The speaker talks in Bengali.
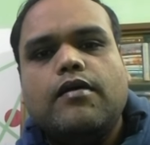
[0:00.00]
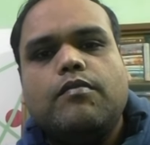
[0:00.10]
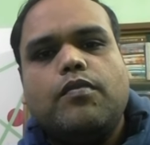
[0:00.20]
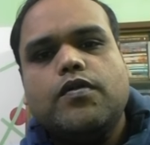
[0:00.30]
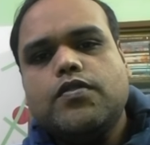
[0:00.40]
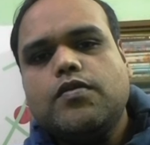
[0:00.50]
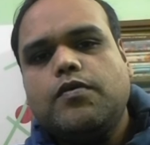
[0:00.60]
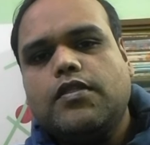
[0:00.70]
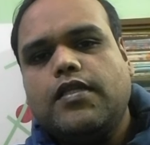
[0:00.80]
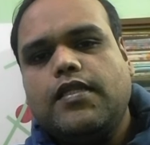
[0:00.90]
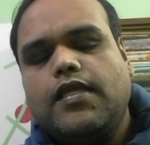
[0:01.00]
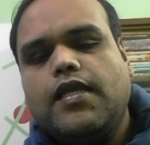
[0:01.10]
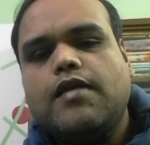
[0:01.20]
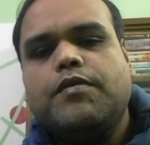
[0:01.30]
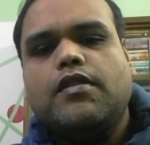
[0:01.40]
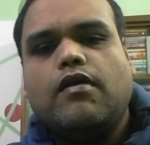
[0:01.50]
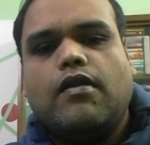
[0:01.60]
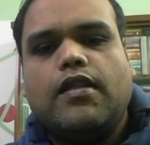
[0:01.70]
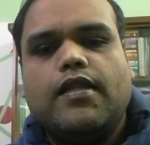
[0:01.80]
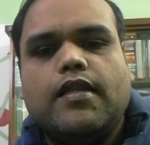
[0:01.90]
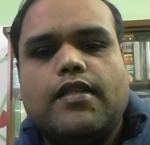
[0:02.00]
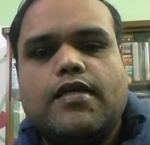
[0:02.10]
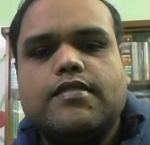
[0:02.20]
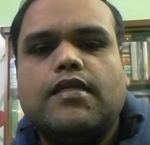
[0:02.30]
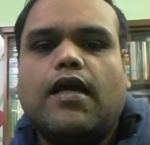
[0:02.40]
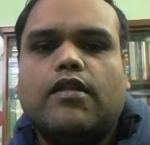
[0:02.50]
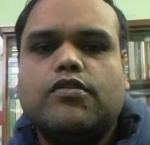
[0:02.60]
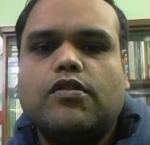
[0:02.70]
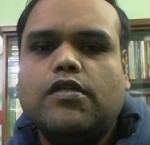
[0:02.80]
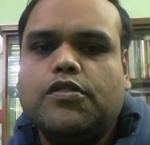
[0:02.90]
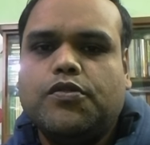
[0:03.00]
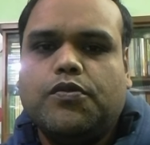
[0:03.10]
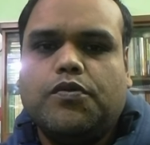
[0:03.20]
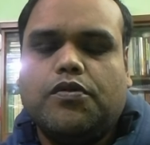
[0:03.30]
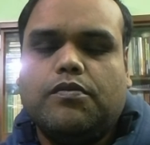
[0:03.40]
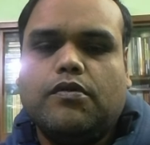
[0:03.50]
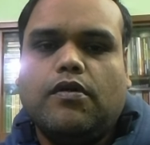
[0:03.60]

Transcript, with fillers: পঞ্চম অধ্যায় থেকে আমাদের অনলাইন ক্লাসের আলোচনা শুরু করব